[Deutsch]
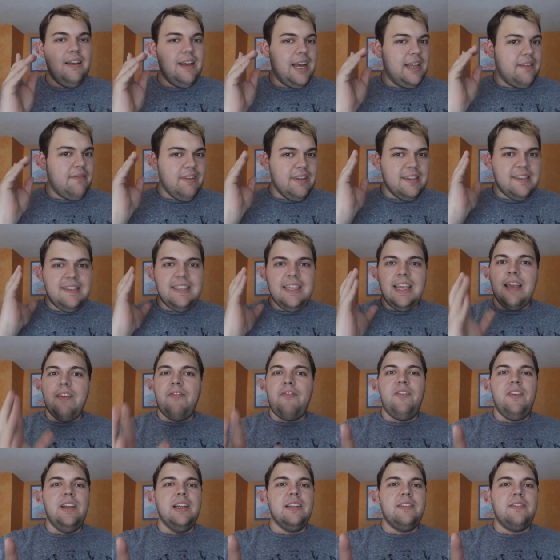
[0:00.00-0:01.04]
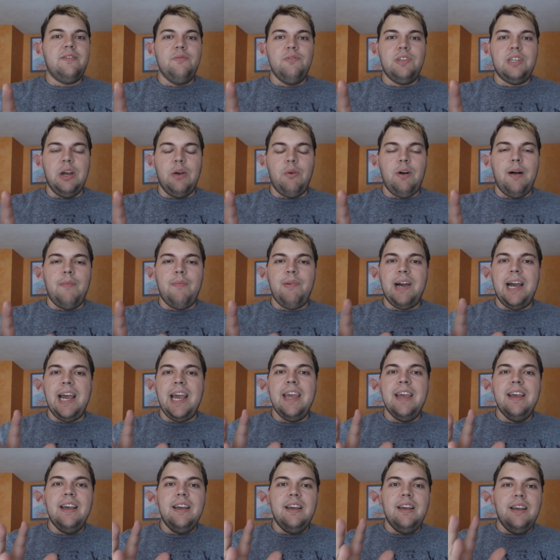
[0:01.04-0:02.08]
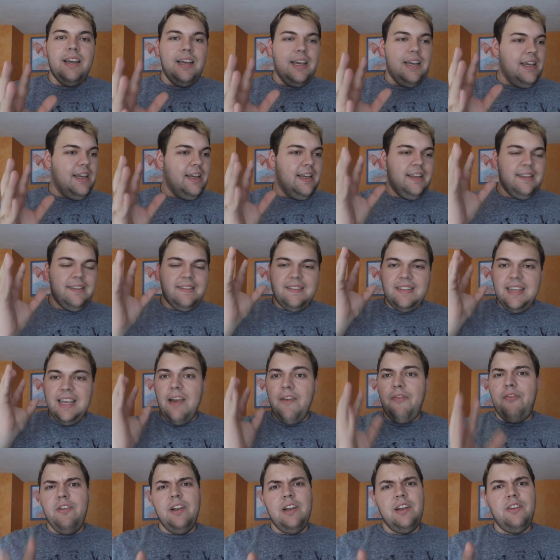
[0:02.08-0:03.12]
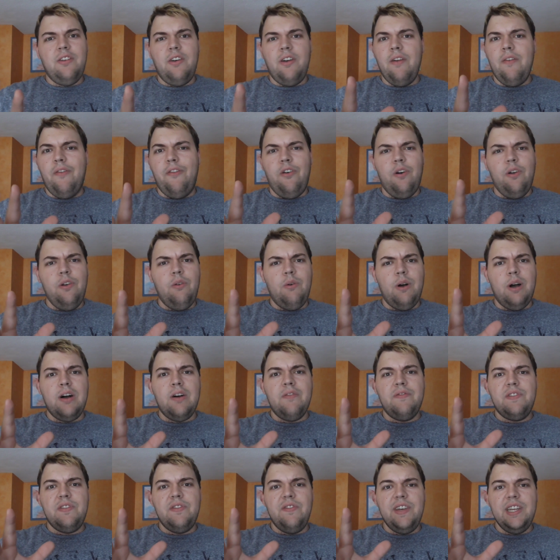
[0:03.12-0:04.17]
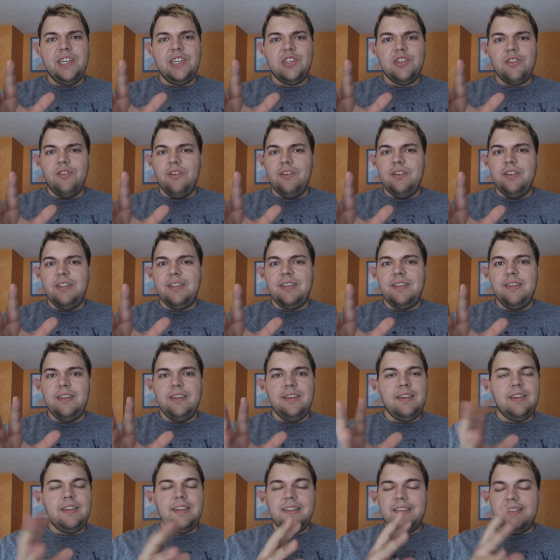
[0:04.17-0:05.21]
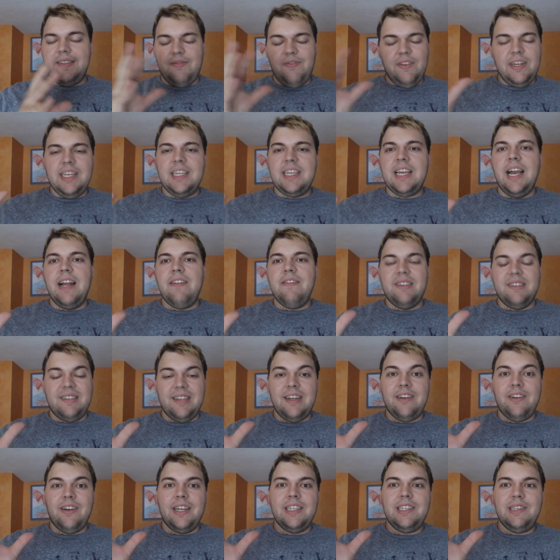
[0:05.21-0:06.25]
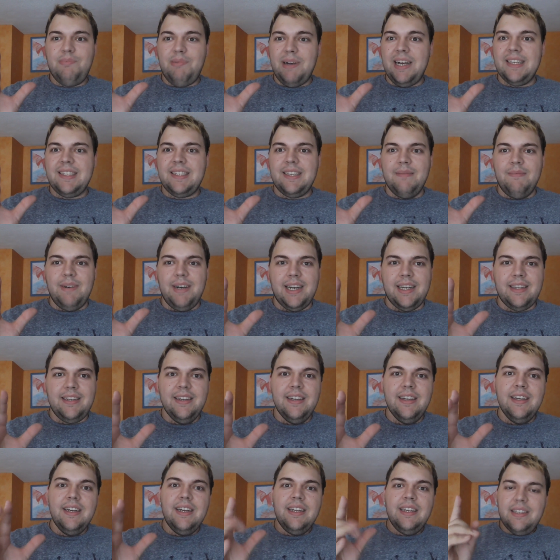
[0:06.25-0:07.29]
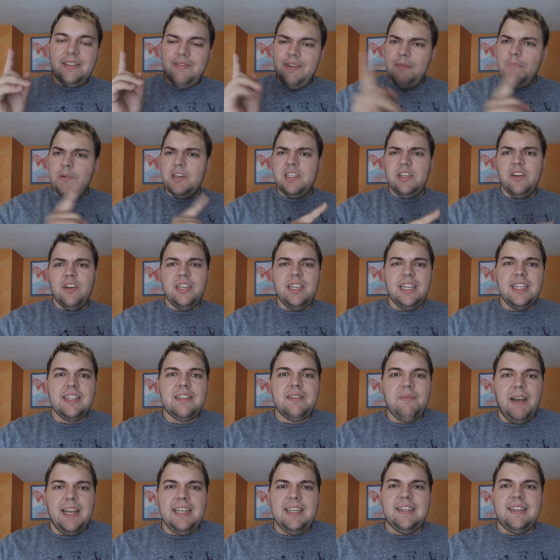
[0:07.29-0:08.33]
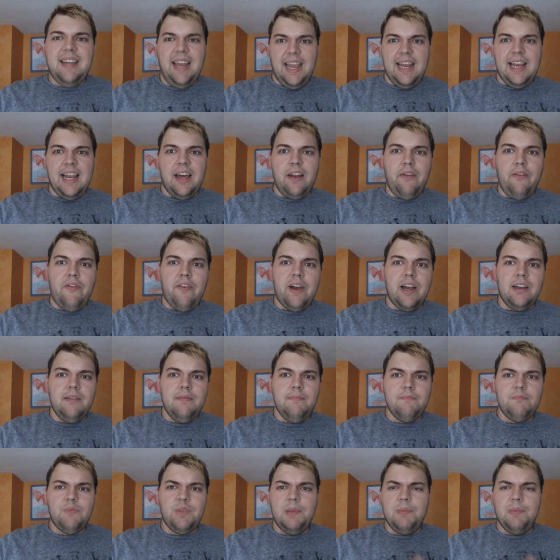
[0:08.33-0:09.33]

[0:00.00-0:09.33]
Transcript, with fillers: Hatten wir sehr viele Zuschauer bei, äh, sehr viele neue Follower auf Twitch und das finde ich geil, das hat euch Spaß gemacht. Deswegen möchte ich heute den zweiten Teil anfangen.